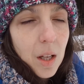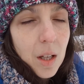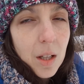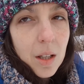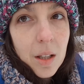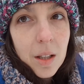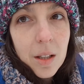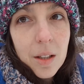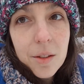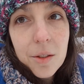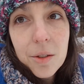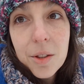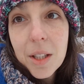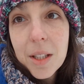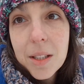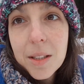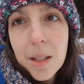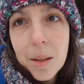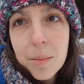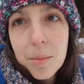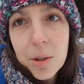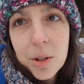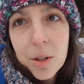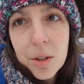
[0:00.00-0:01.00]
E, to tak
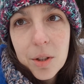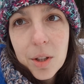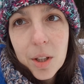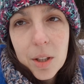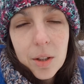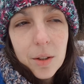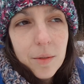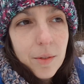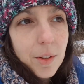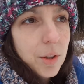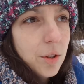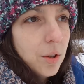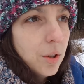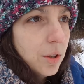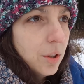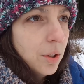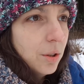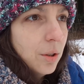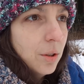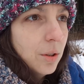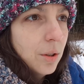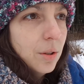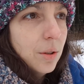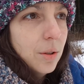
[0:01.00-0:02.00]
staram się też traktować
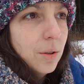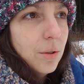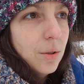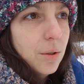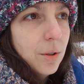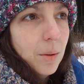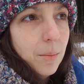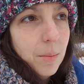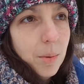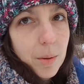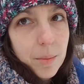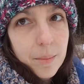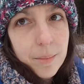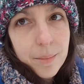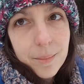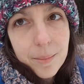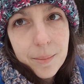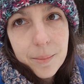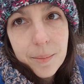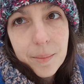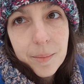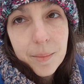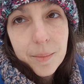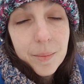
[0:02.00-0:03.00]
siebie
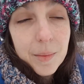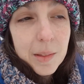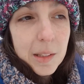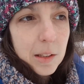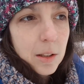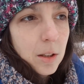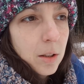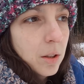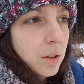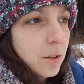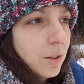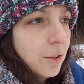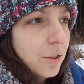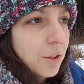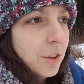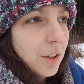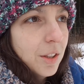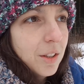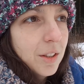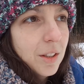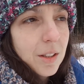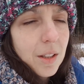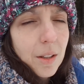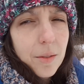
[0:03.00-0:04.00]
że
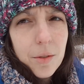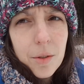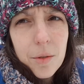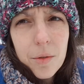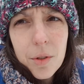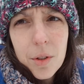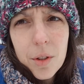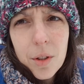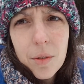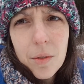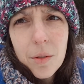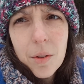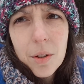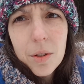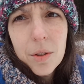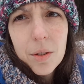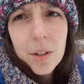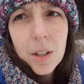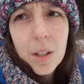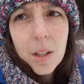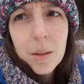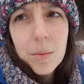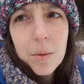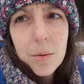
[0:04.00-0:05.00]
nie zawsze wszystko wychodzi
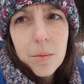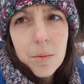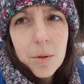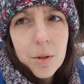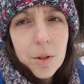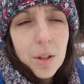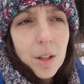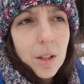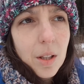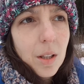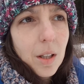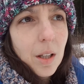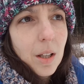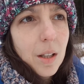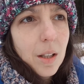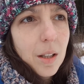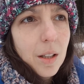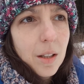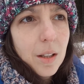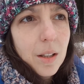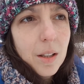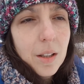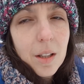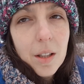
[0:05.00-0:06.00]
tak, jakbyśmy chcieli,
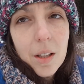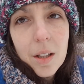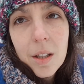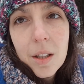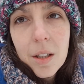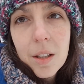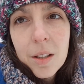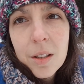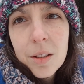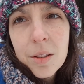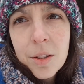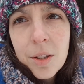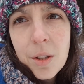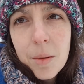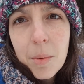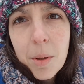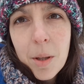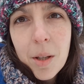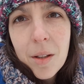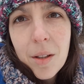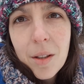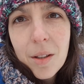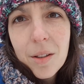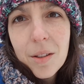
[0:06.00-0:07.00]
ale
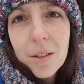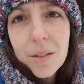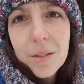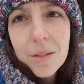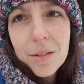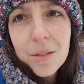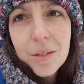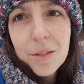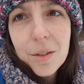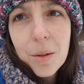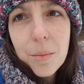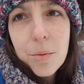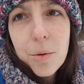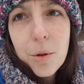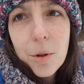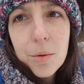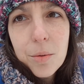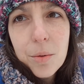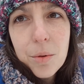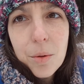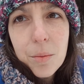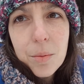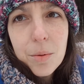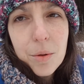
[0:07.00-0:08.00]
trzeba do przodu,
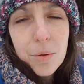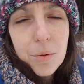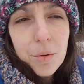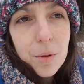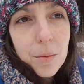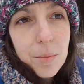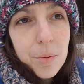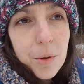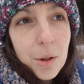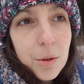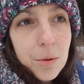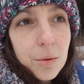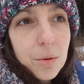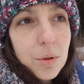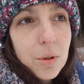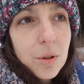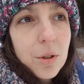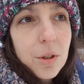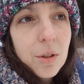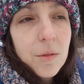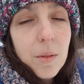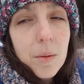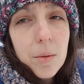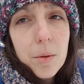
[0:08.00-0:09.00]
do przodu, do przodu i
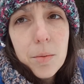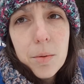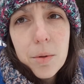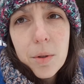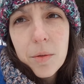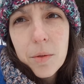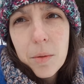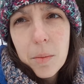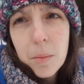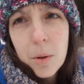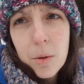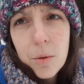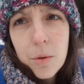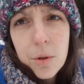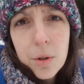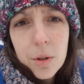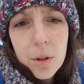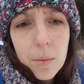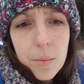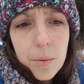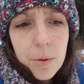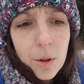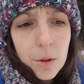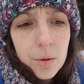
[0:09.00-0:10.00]
życzę Wam, żebyście w tym roku szli do
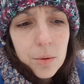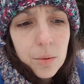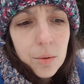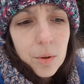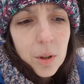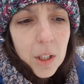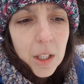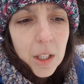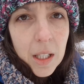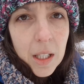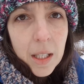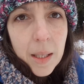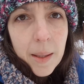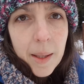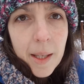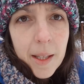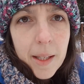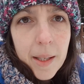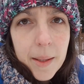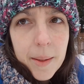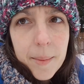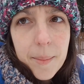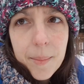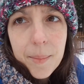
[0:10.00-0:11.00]
przodu
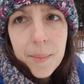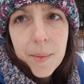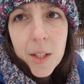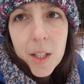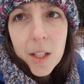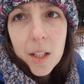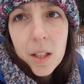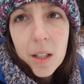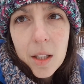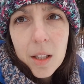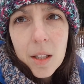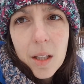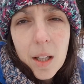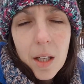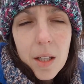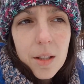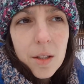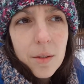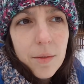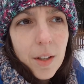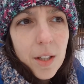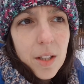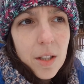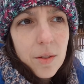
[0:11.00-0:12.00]
um, i
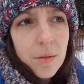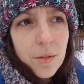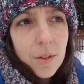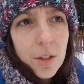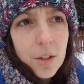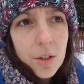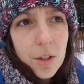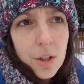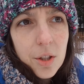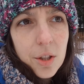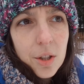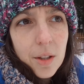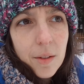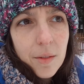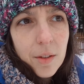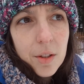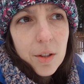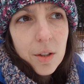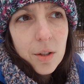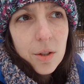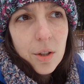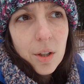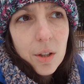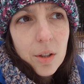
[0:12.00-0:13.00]
realizowali swoje rzeczy, nawet
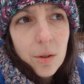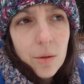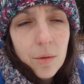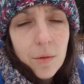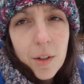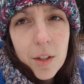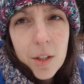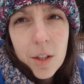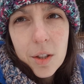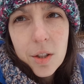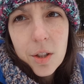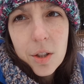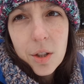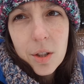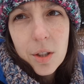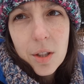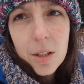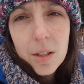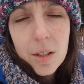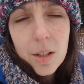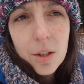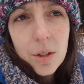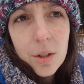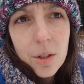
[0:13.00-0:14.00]
jeżeli uważacie, że nie
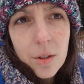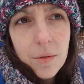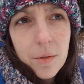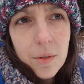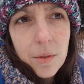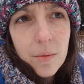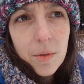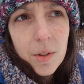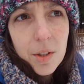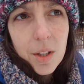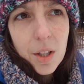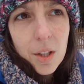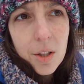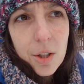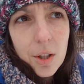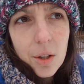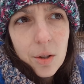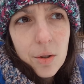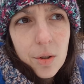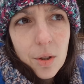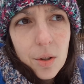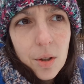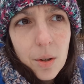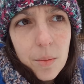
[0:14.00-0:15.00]
jesteście w tym
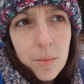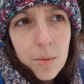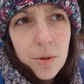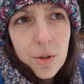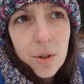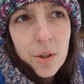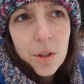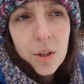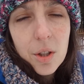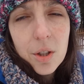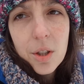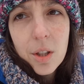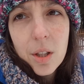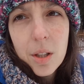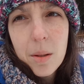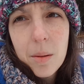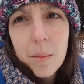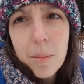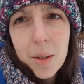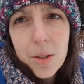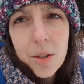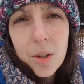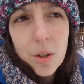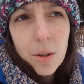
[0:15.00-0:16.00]
wystarczająco dobrzy, jeżeli
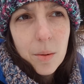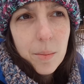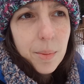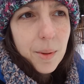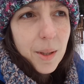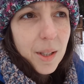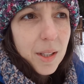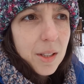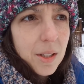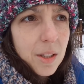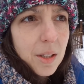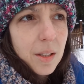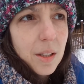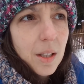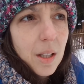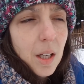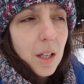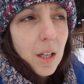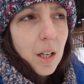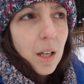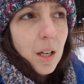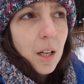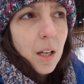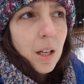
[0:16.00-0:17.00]
macie kompleksy,
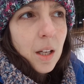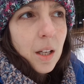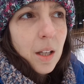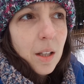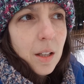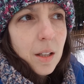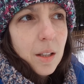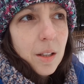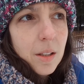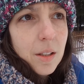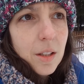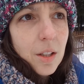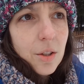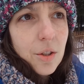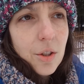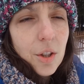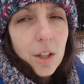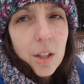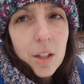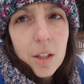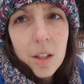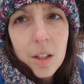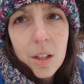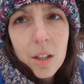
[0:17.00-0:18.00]
e,
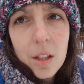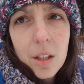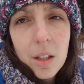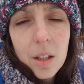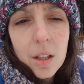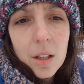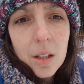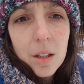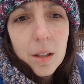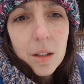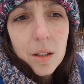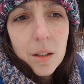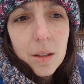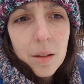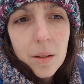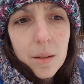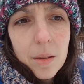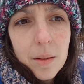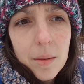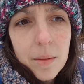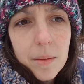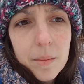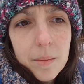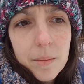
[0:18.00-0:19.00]
jeżeli,
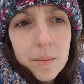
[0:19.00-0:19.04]
e,